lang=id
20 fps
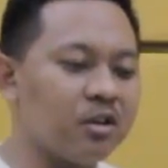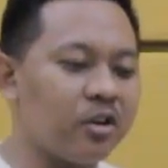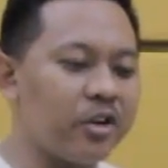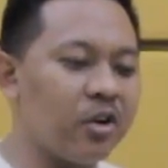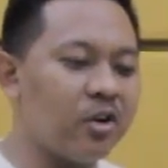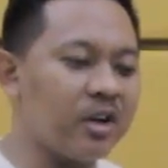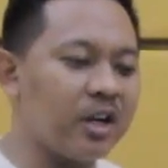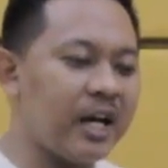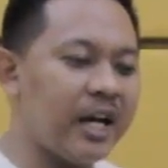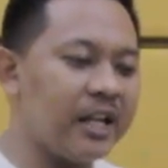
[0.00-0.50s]

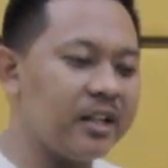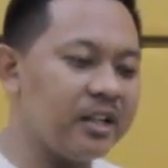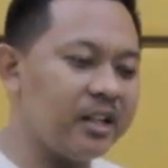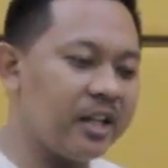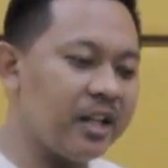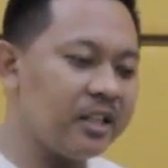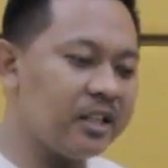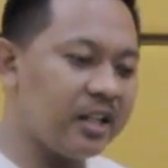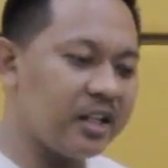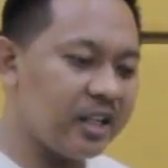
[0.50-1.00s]
keroyokan
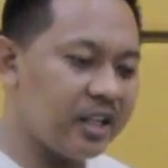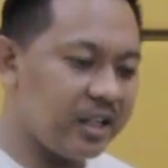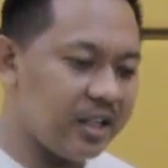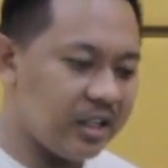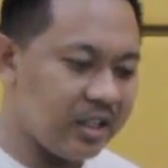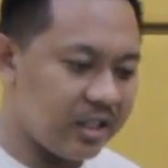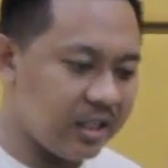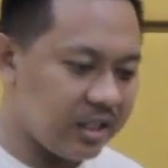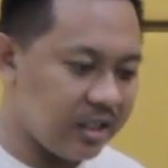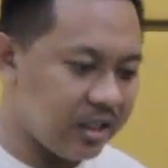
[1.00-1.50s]
ya
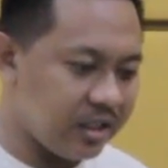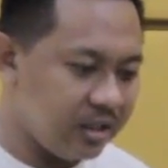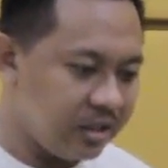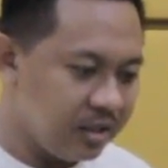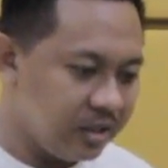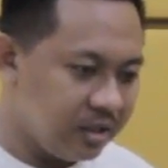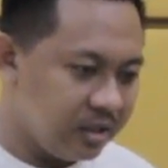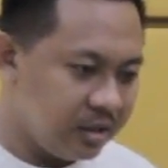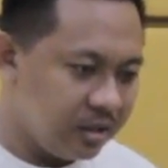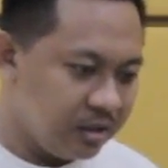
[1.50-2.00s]
dari
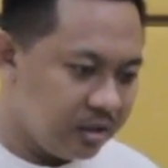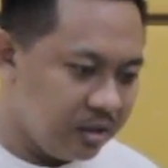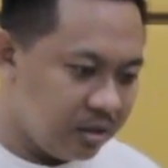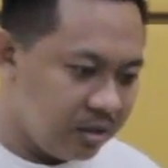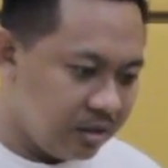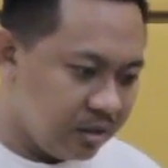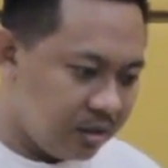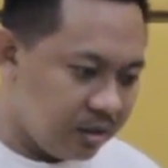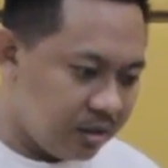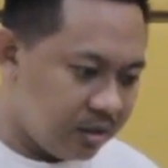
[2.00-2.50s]

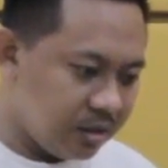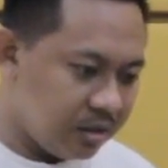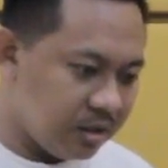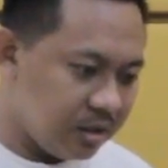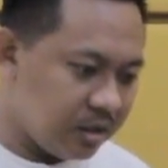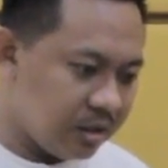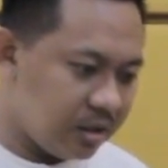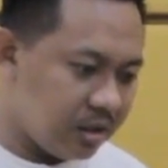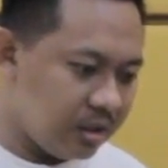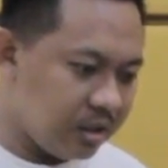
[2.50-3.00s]

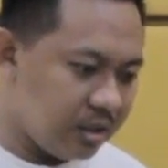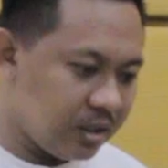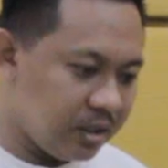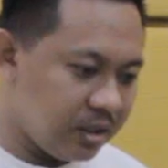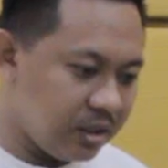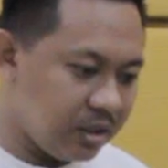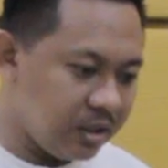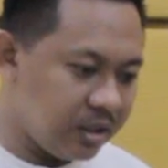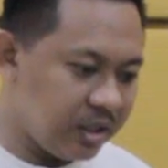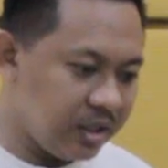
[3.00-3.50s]

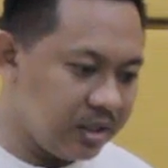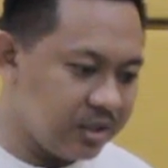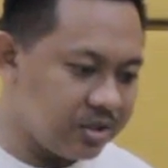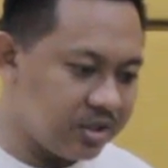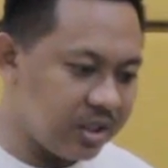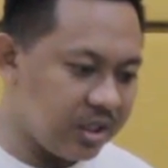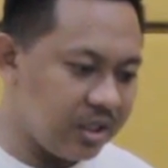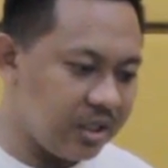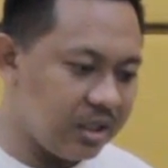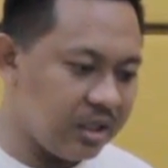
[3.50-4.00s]
uh, Lil Z,
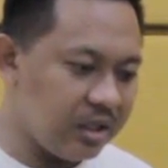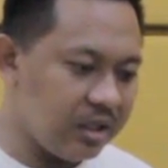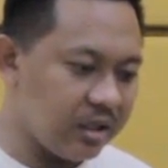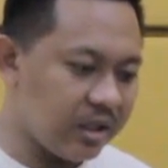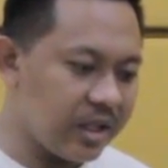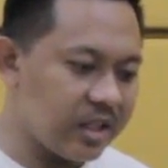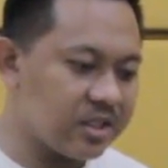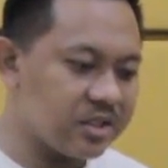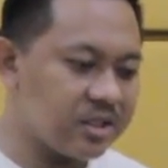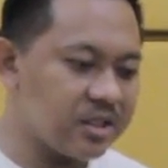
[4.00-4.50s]

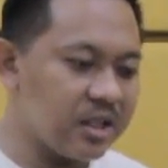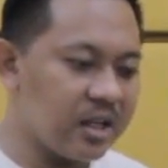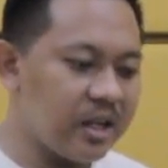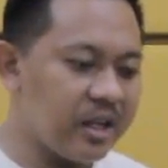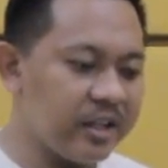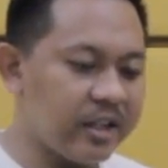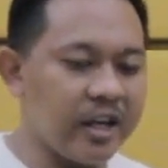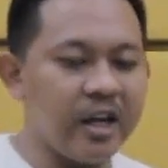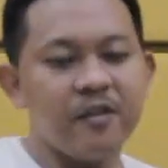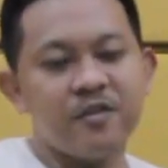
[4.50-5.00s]

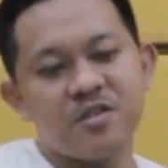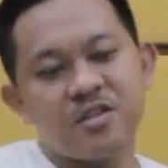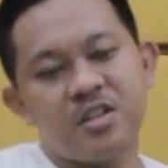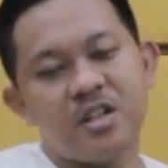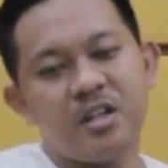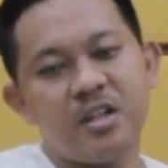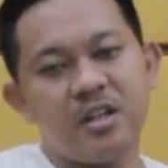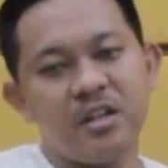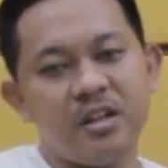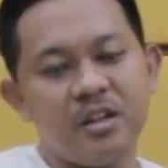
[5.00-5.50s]
Riksa,
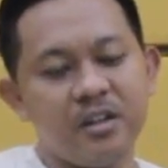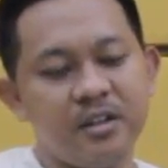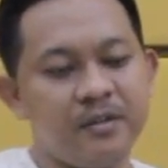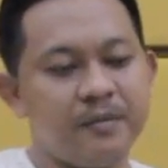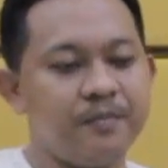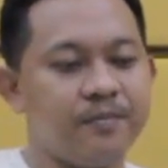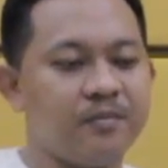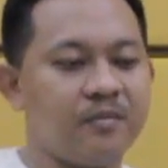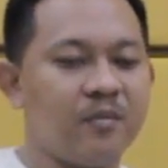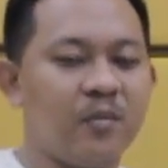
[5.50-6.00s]
KFG,
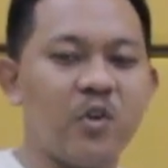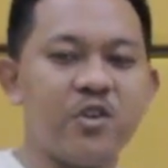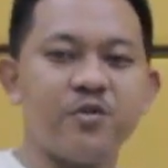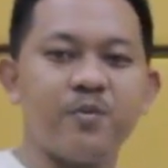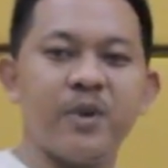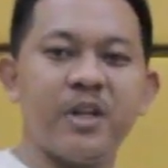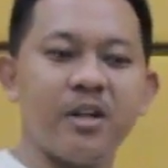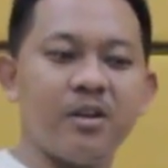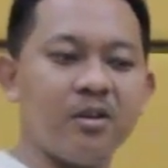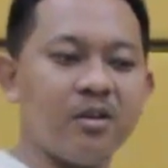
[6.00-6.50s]

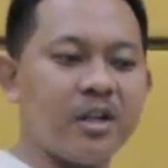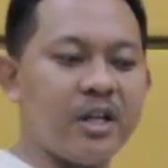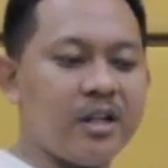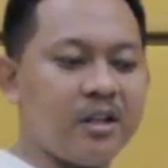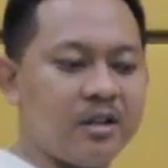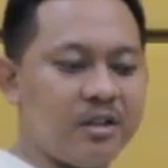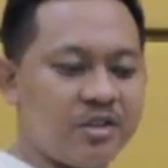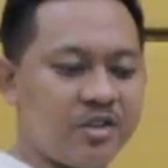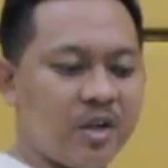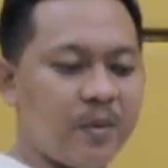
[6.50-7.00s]
Bospino
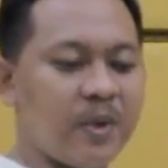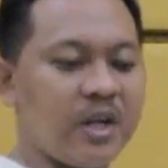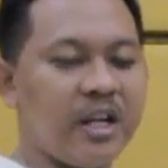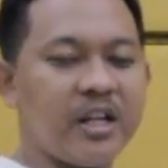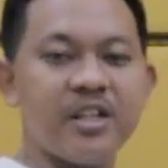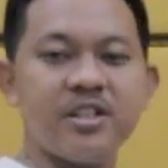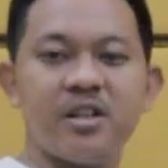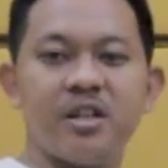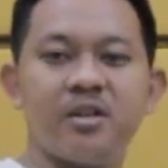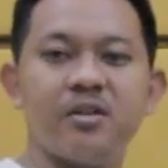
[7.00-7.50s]
dan siapa
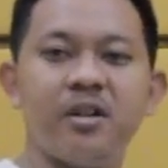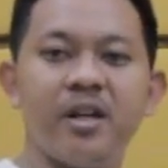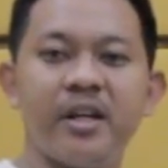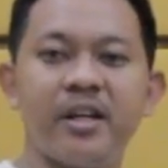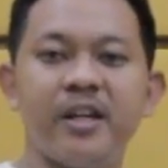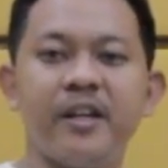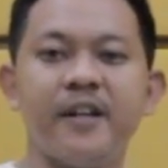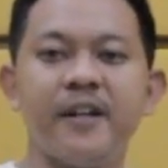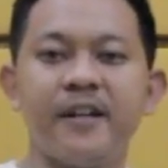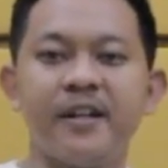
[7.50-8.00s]
lagi satu
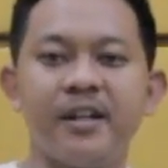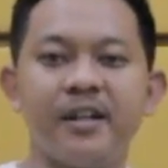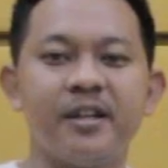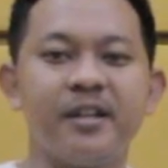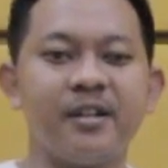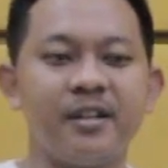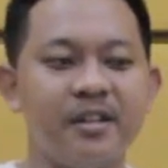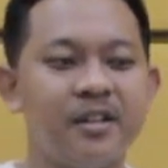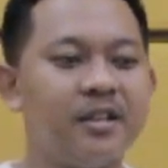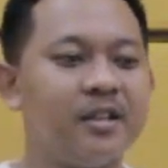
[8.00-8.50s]
lagi.
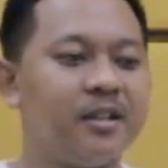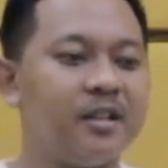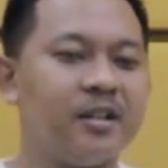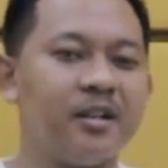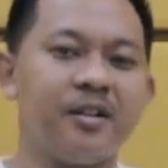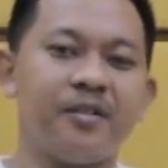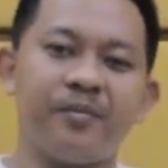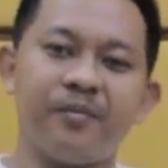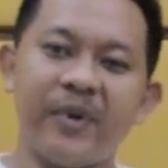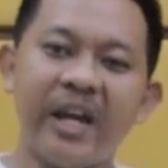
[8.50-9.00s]

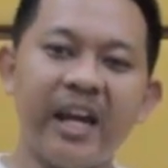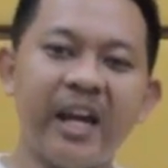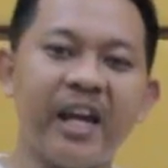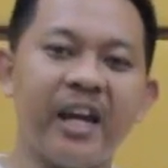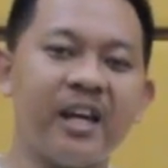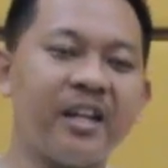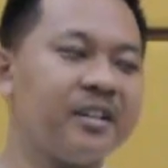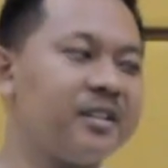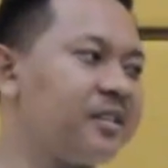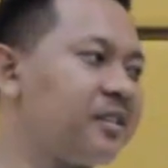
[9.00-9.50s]

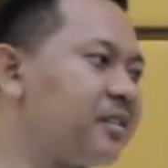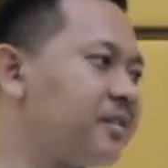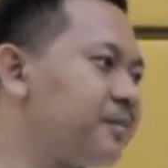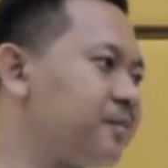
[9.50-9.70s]
Man,